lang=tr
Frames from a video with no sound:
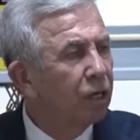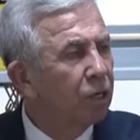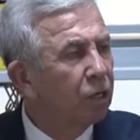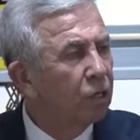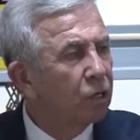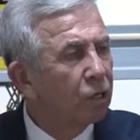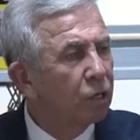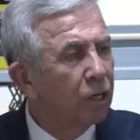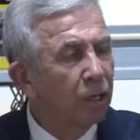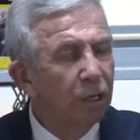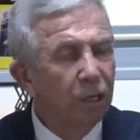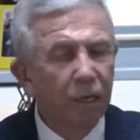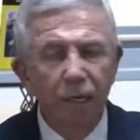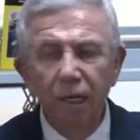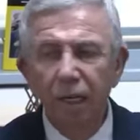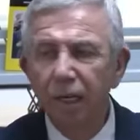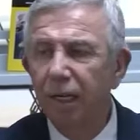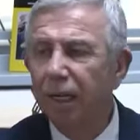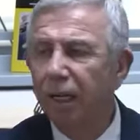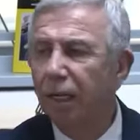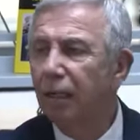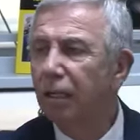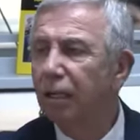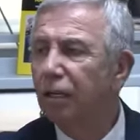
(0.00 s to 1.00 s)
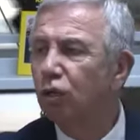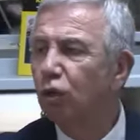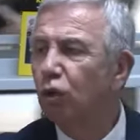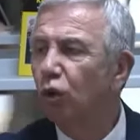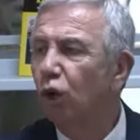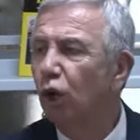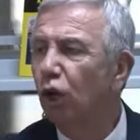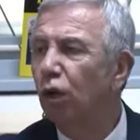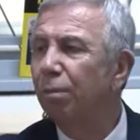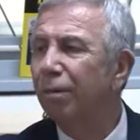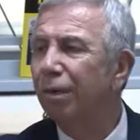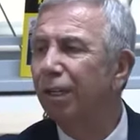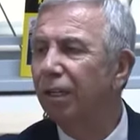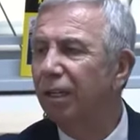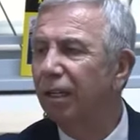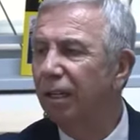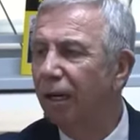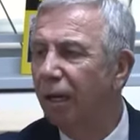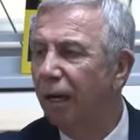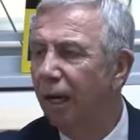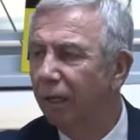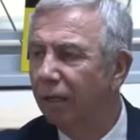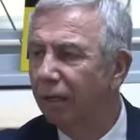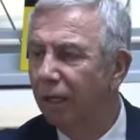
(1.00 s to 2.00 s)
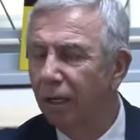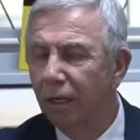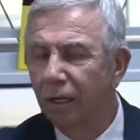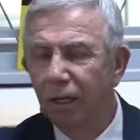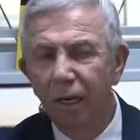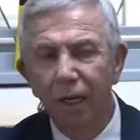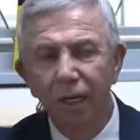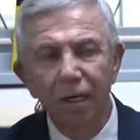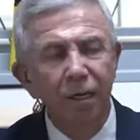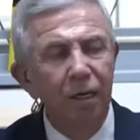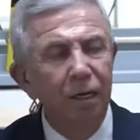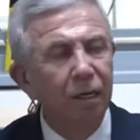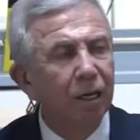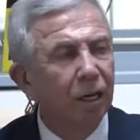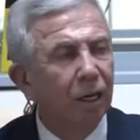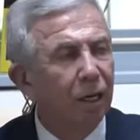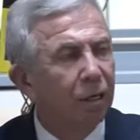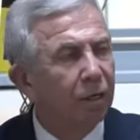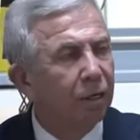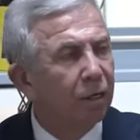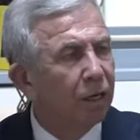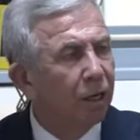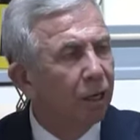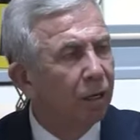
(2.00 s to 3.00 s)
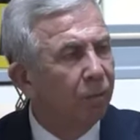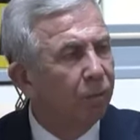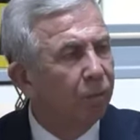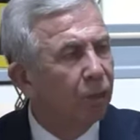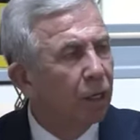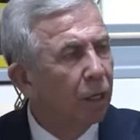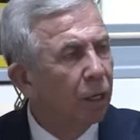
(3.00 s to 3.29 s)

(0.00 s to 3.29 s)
insanların yetkisi olmadığı halde kendi kendine